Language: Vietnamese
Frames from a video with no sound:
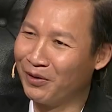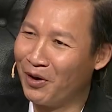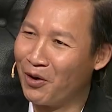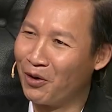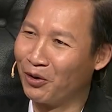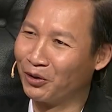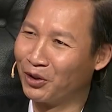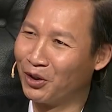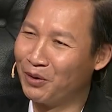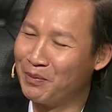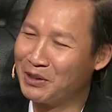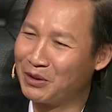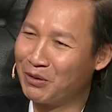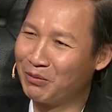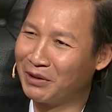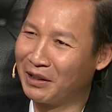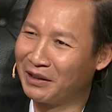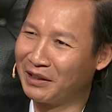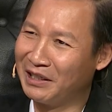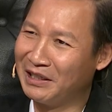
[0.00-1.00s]
đồ thôi mà chúng
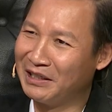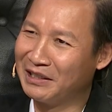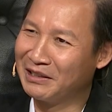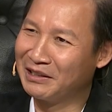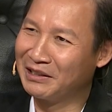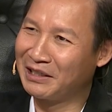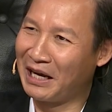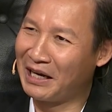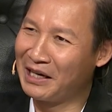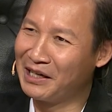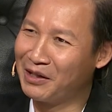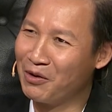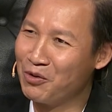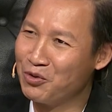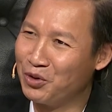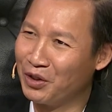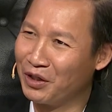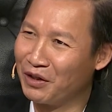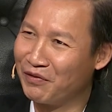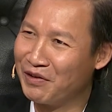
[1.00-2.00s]
ta thấy các cái câu
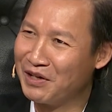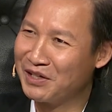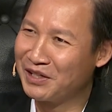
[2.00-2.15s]
chuyện ở phía